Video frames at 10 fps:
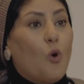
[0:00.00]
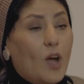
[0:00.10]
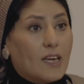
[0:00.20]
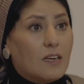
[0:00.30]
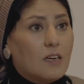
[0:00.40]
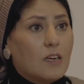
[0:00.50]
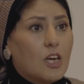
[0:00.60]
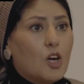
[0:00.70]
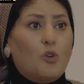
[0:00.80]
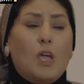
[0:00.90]
روحي
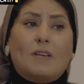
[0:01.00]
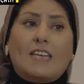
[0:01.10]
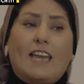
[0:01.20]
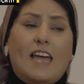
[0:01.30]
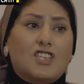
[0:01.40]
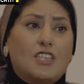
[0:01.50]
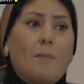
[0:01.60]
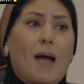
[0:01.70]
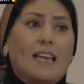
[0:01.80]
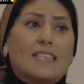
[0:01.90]
روحي ما تخليهاش
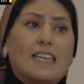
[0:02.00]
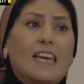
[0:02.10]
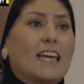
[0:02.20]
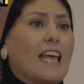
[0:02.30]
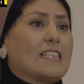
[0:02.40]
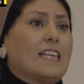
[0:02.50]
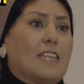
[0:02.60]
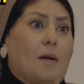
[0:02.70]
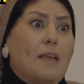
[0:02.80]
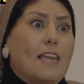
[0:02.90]
تنام على سريرك لحسن
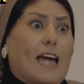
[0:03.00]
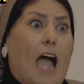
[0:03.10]
تعمل